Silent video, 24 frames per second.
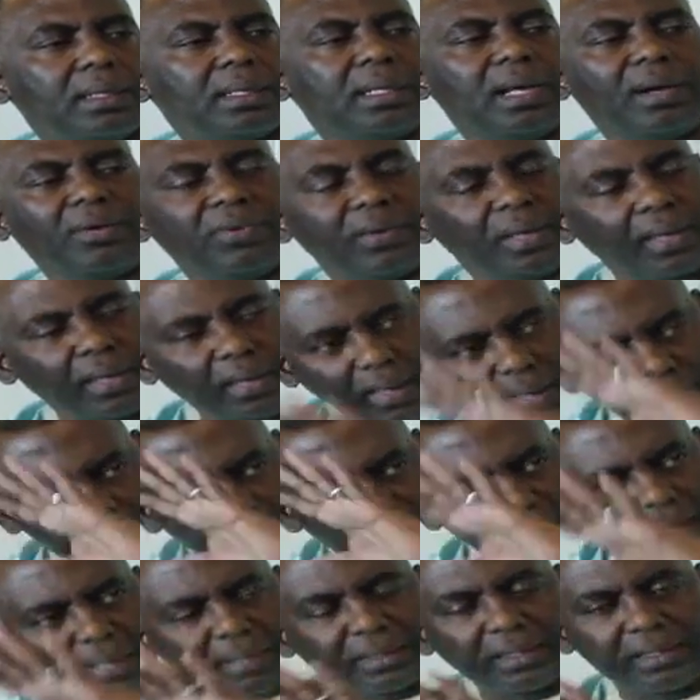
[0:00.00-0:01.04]
القفله
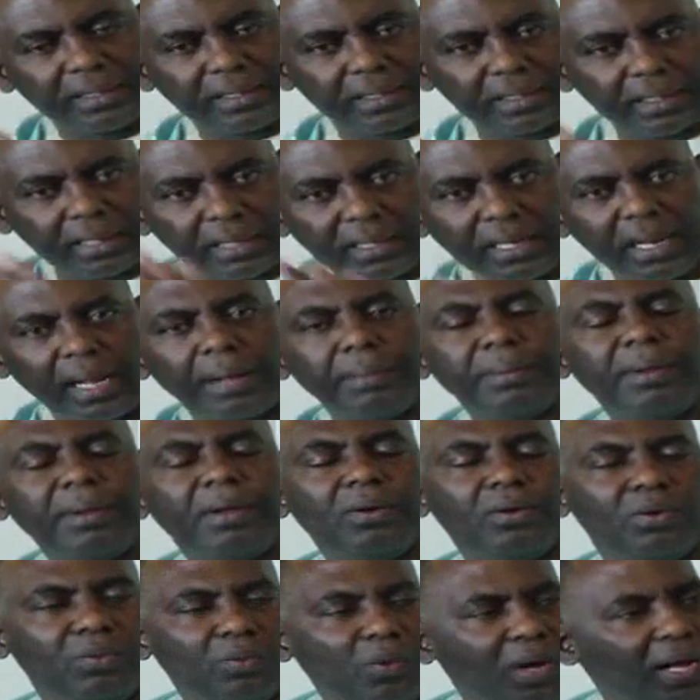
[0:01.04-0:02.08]
الرابعه السجن
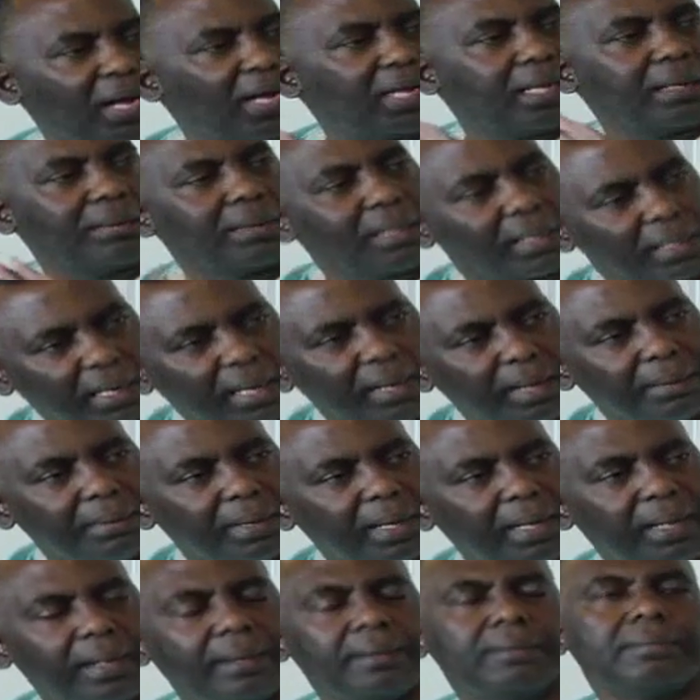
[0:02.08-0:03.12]
الرابع المحاكمه
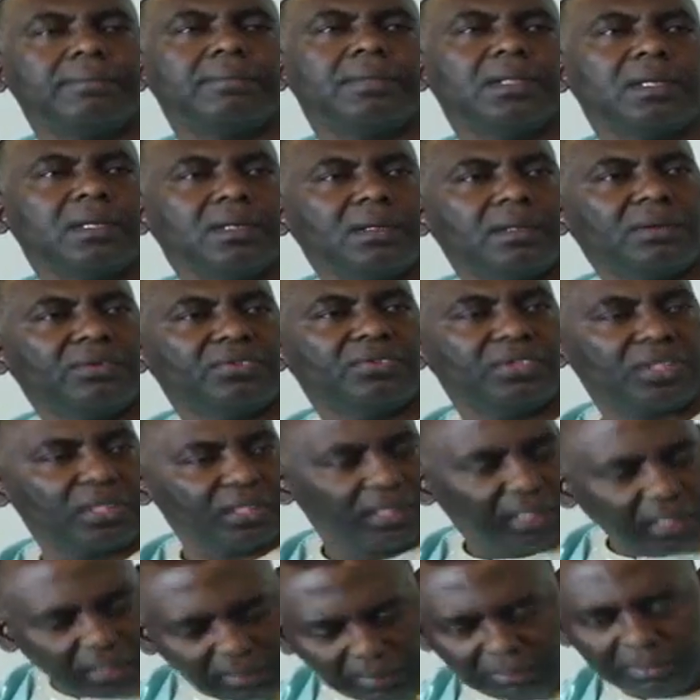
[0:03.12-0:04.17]
الرابعه في
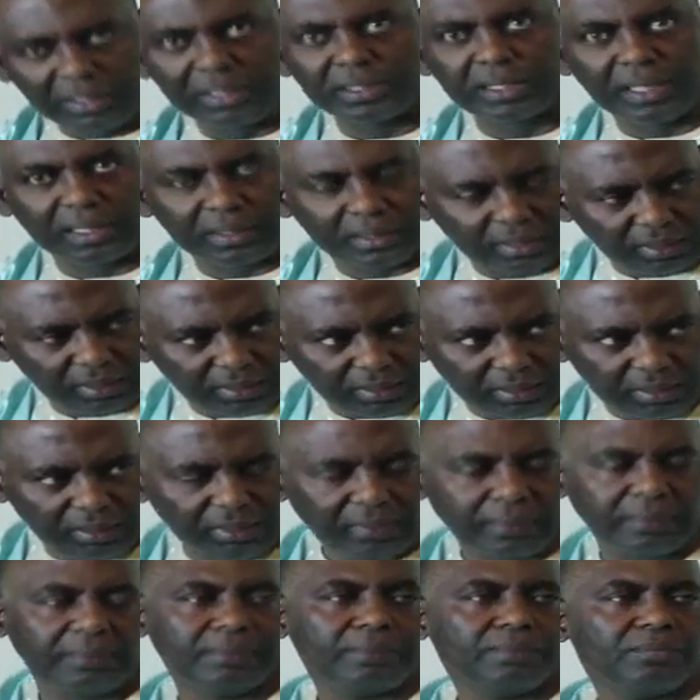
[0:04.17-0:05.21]
شي قل من 10
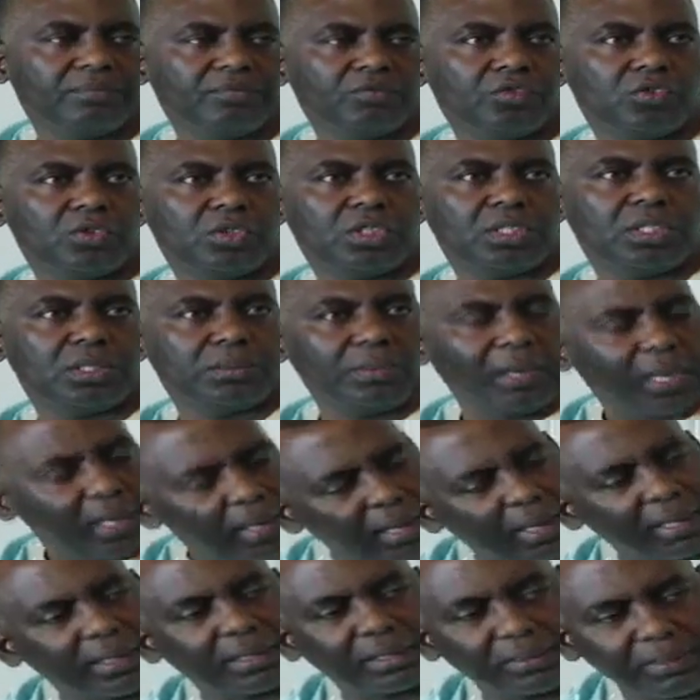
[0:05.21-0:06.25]
سنين شي ما
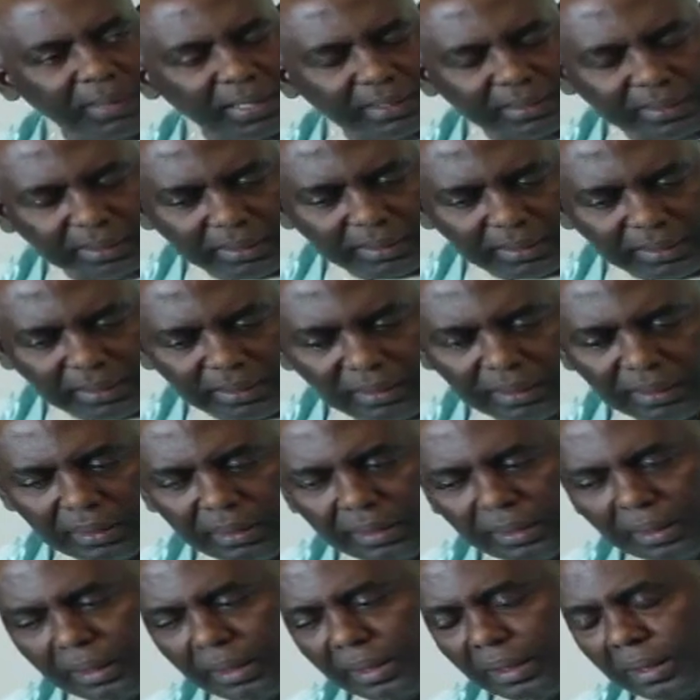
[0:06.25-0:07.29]
يلحق سبع سنين
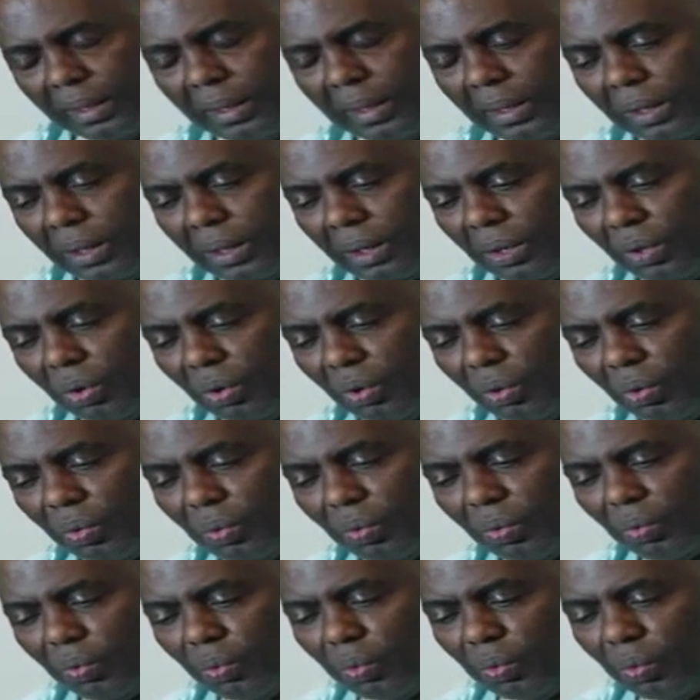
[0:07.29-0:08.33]

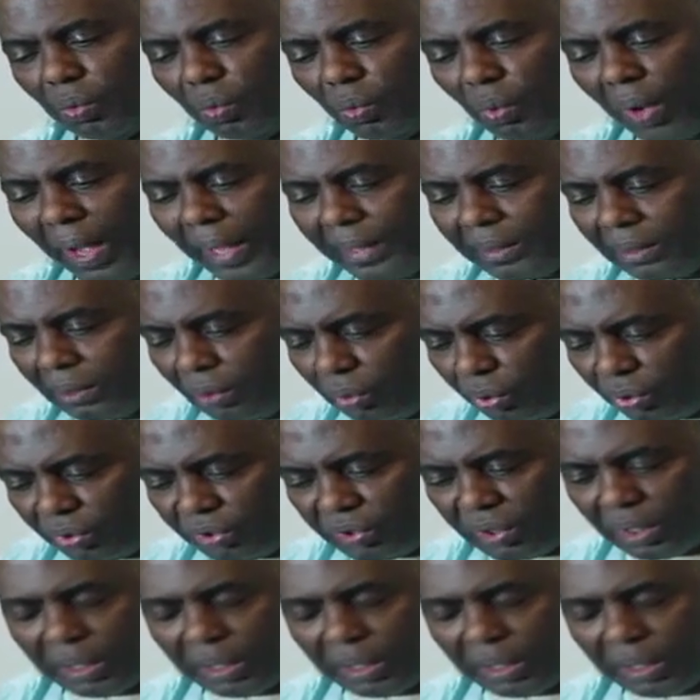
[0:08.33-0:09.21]
وعدلوا